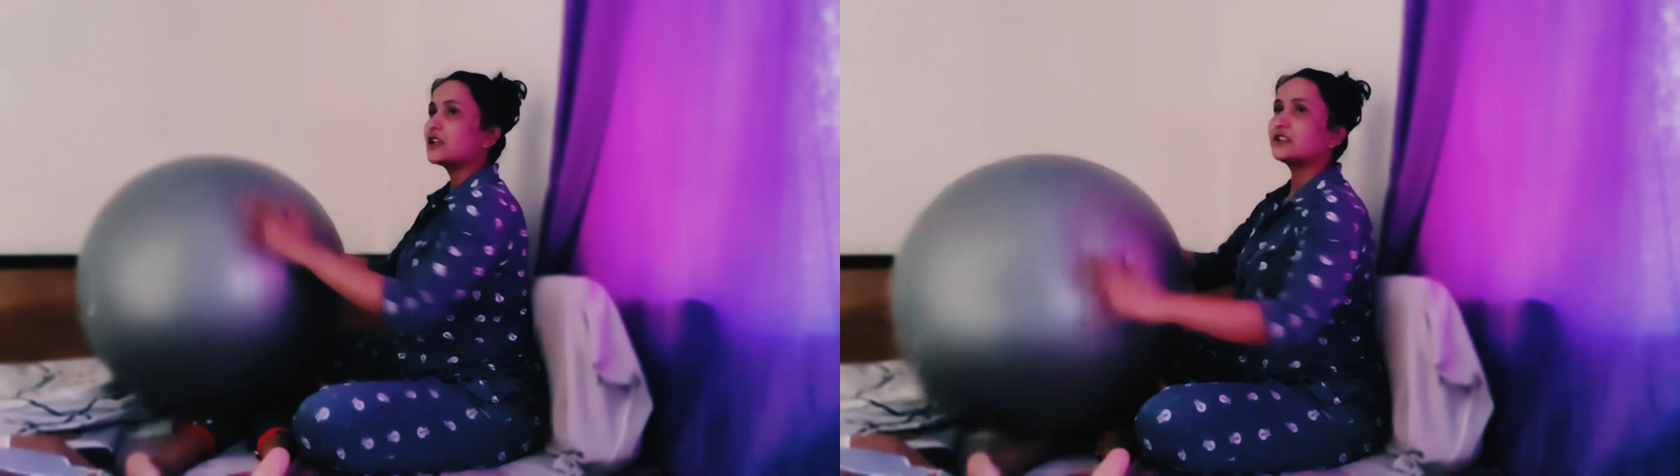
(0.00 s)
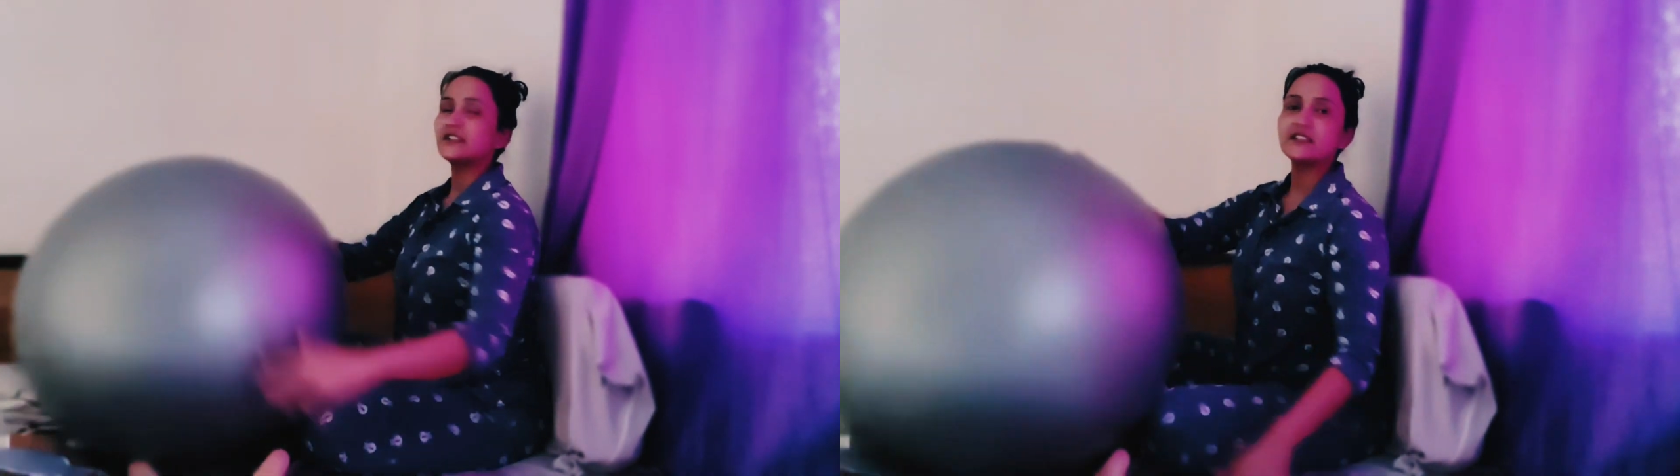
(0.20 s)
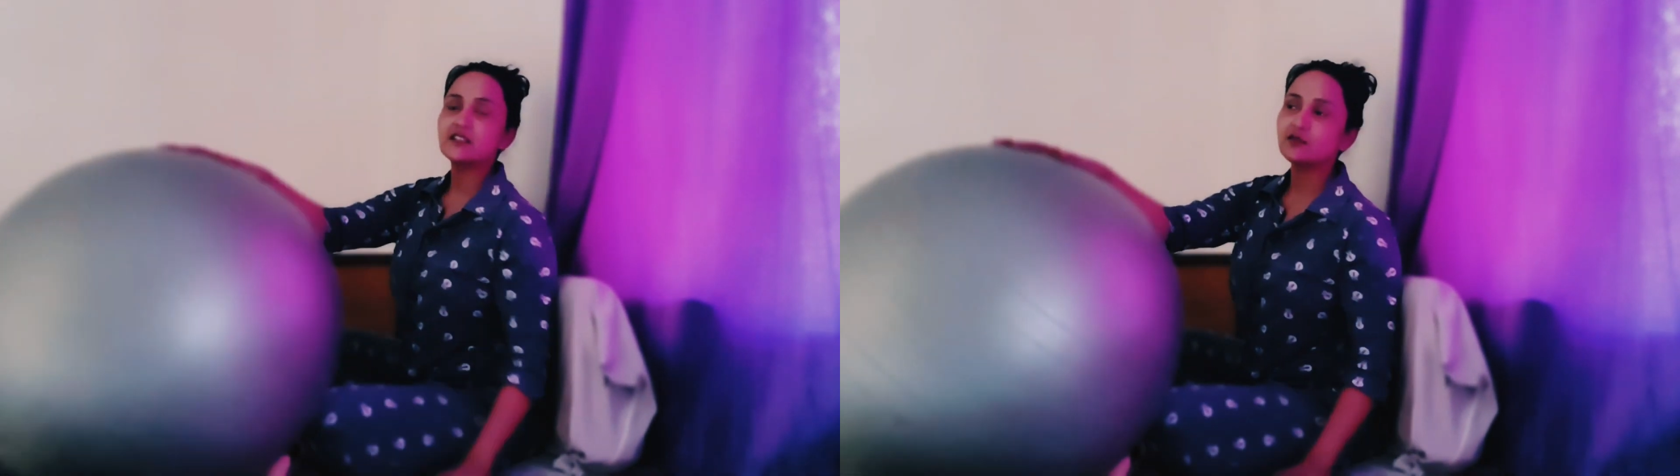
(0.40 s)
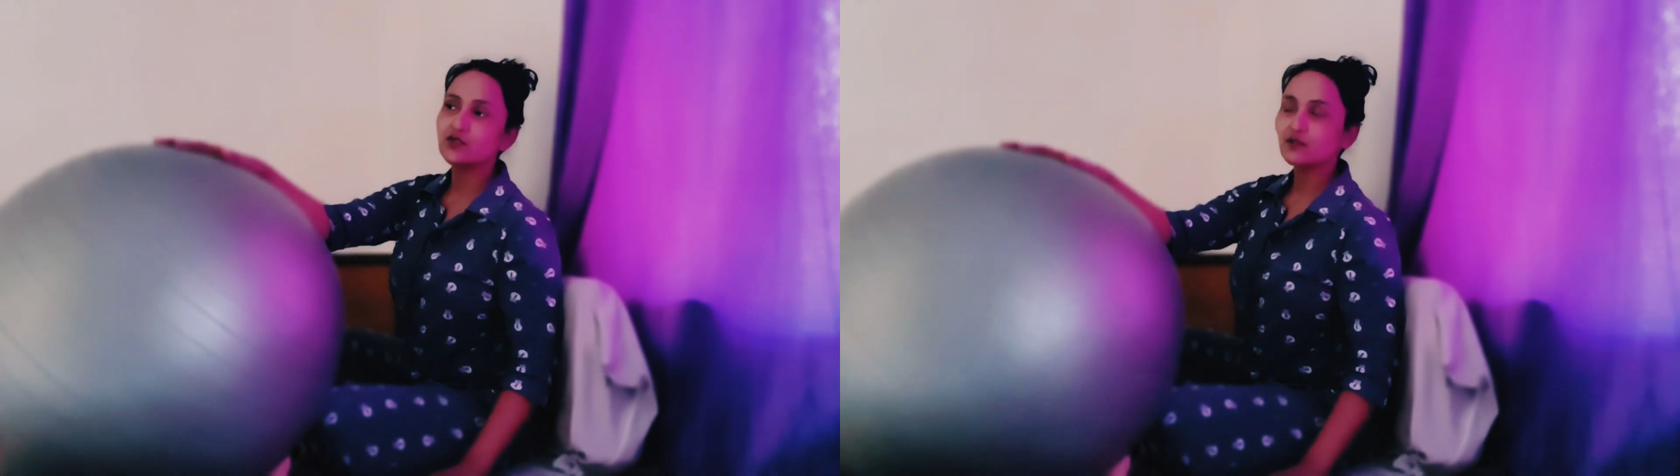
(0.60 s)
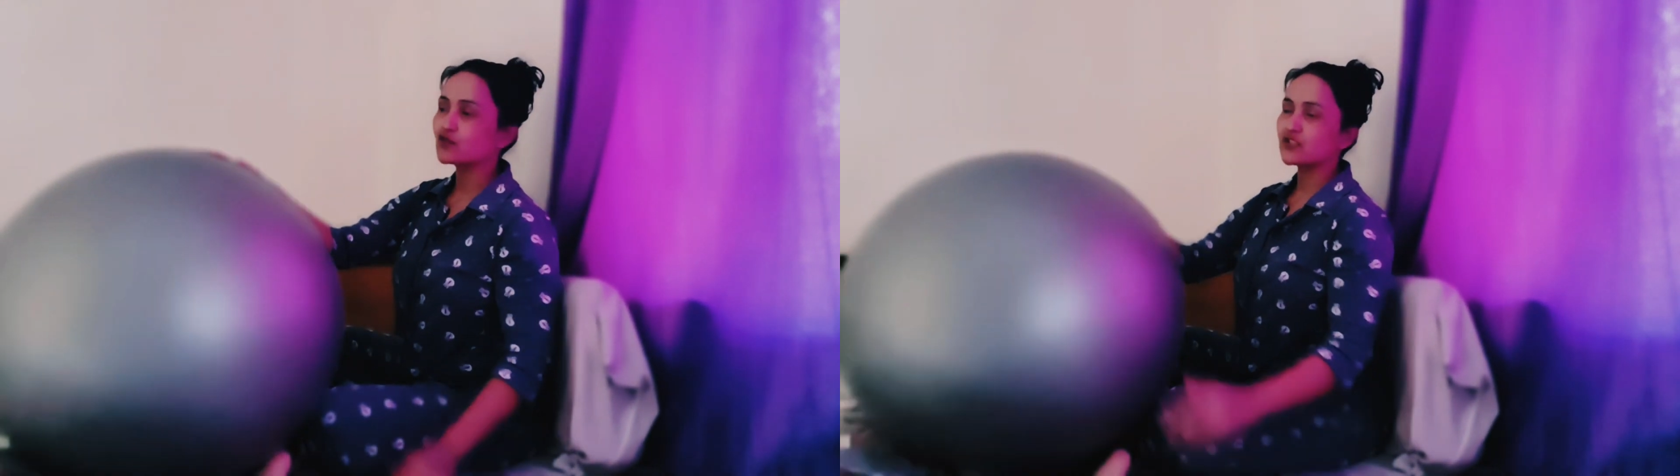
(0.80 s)
ये ठीक से वो
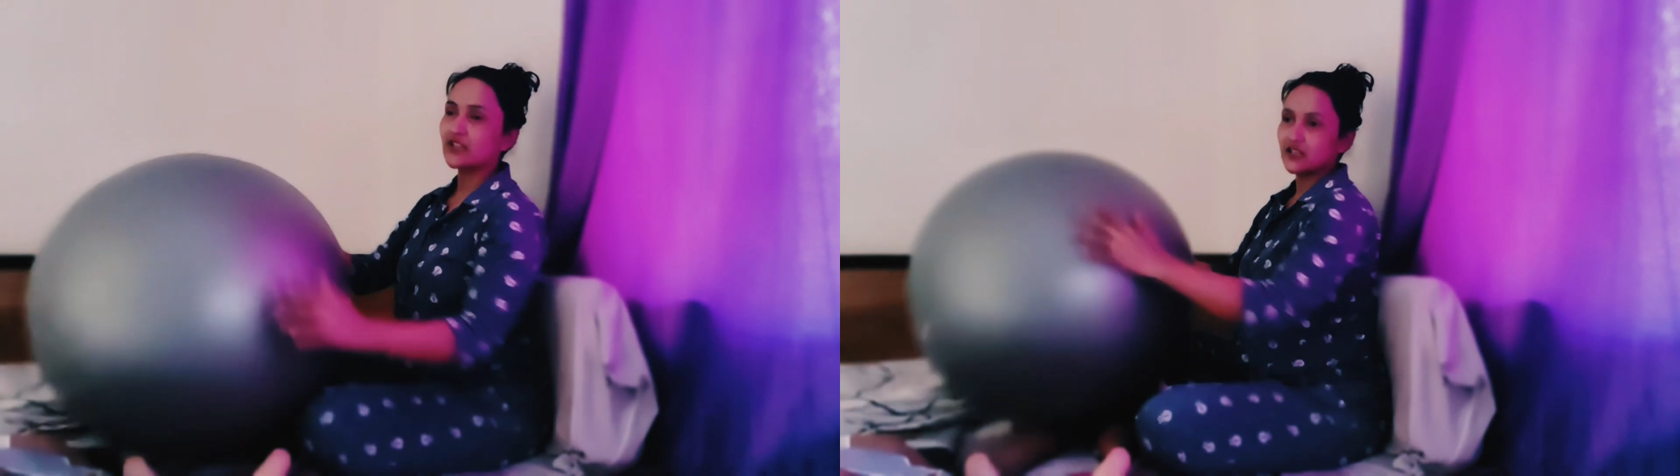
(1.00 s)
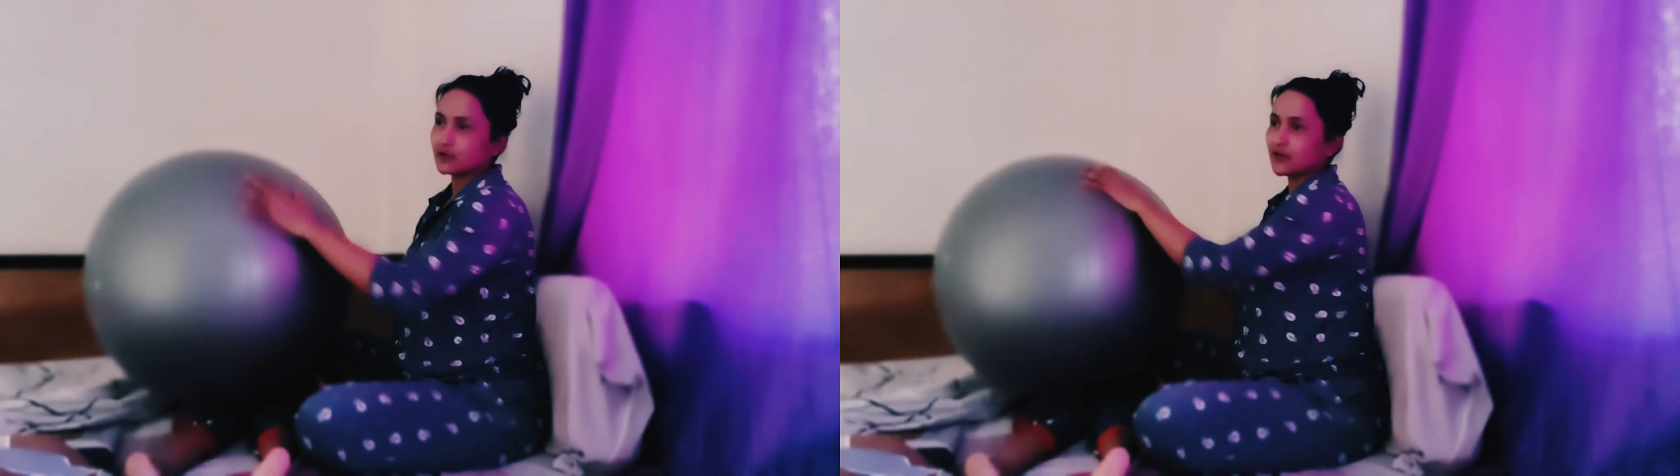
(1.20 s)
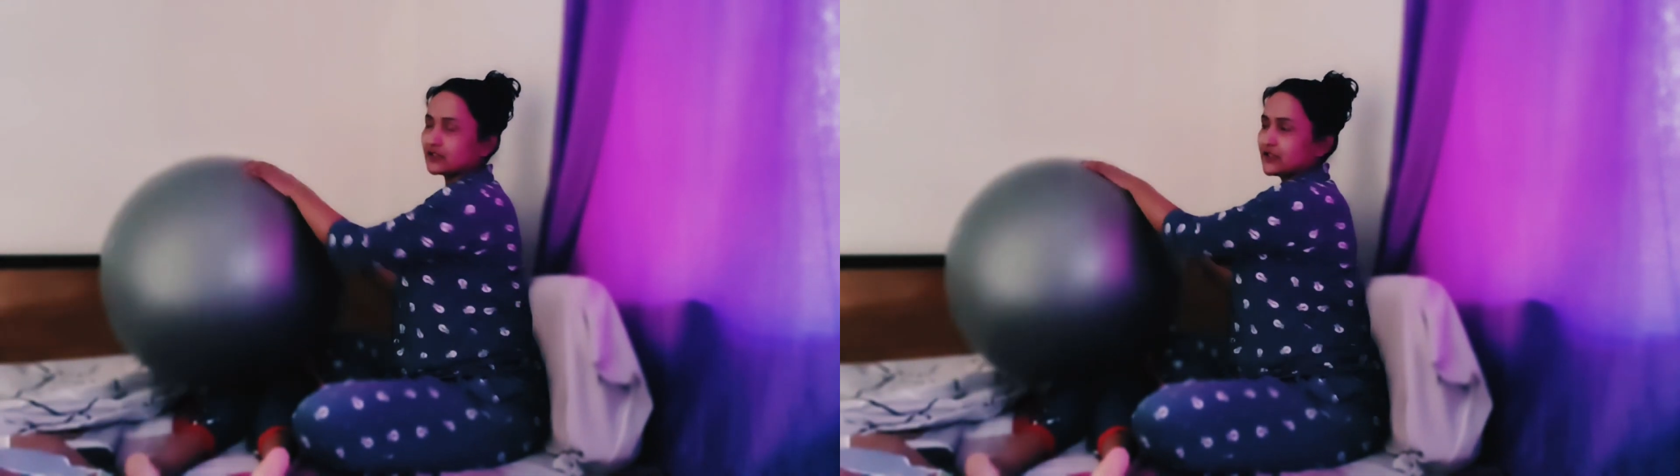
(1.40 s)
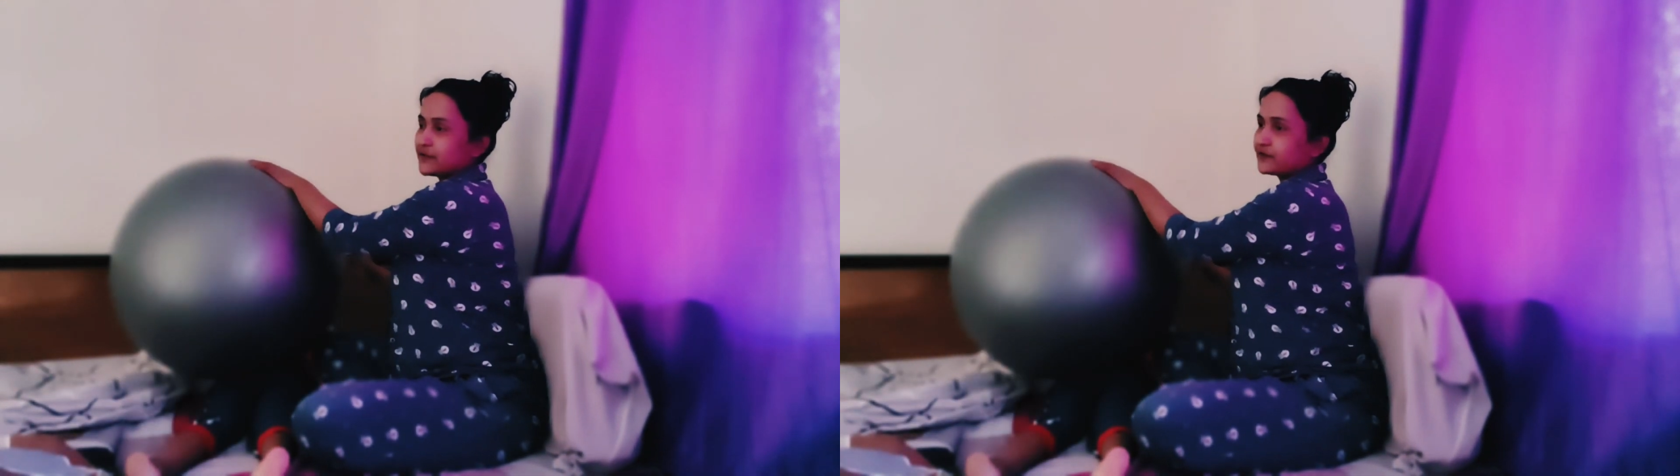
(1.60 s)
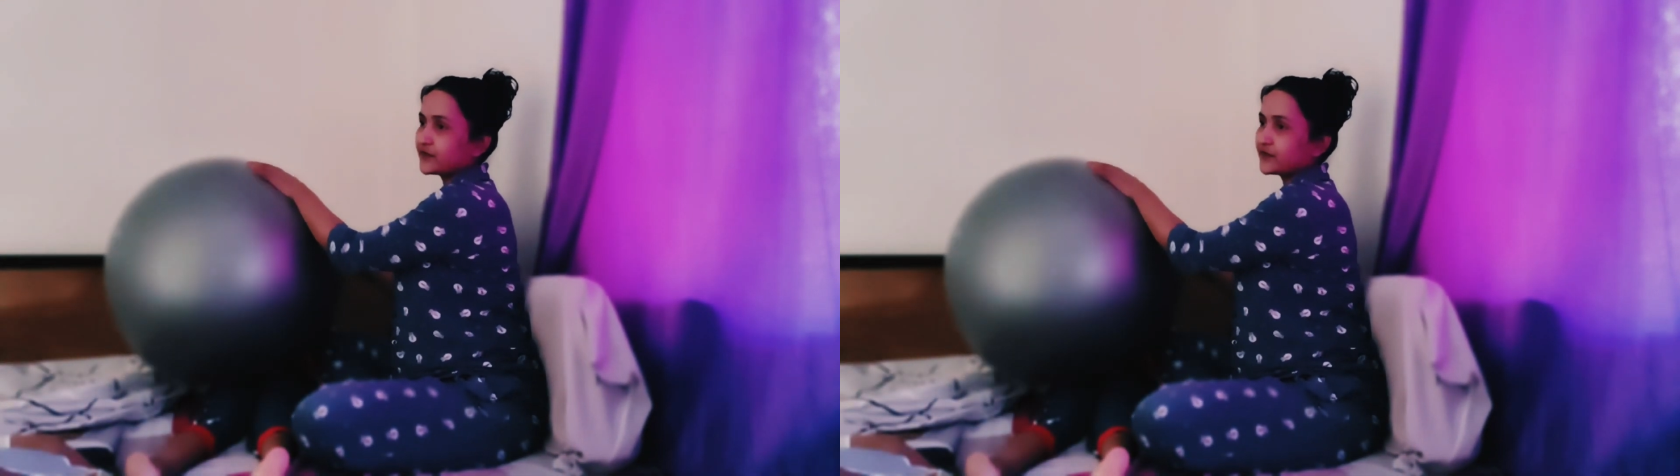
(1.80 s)
सब कुछ नहीं कर पाते हैं